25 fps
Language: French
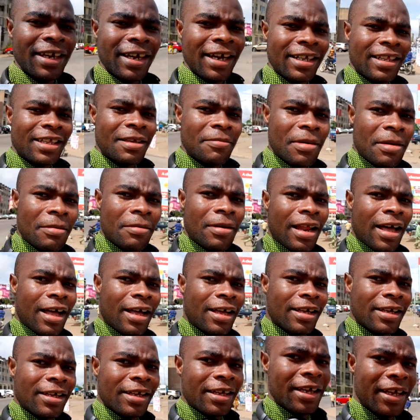regardez même là.
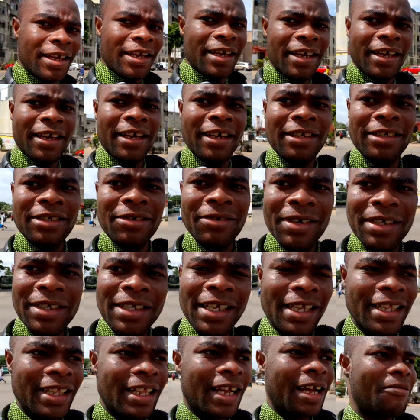Je vais
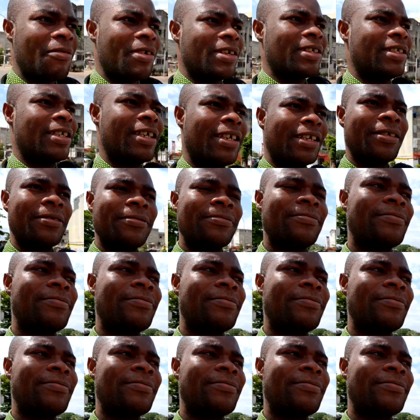essayer de traverser.